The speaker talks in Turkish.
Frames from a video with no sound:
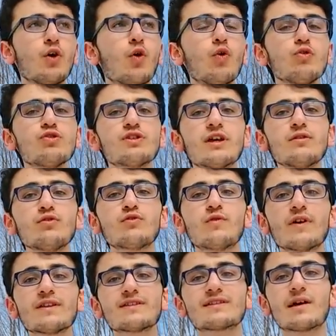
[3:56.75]
O yüzden
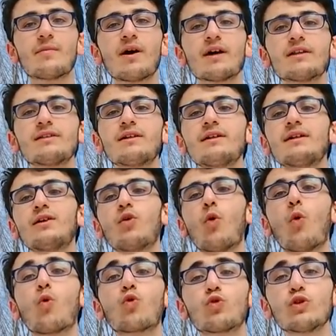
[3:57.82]
lütfen zamanı da
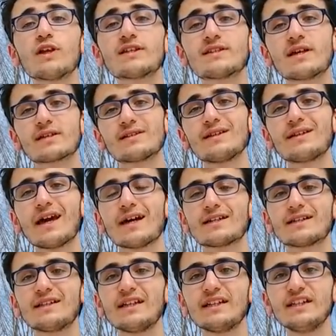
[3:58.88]
okul esnasında
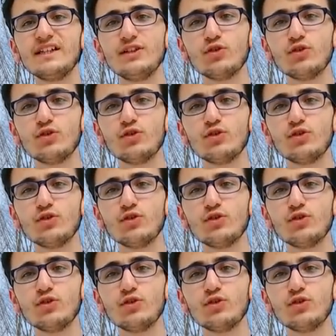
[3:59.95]
gerçekten iyi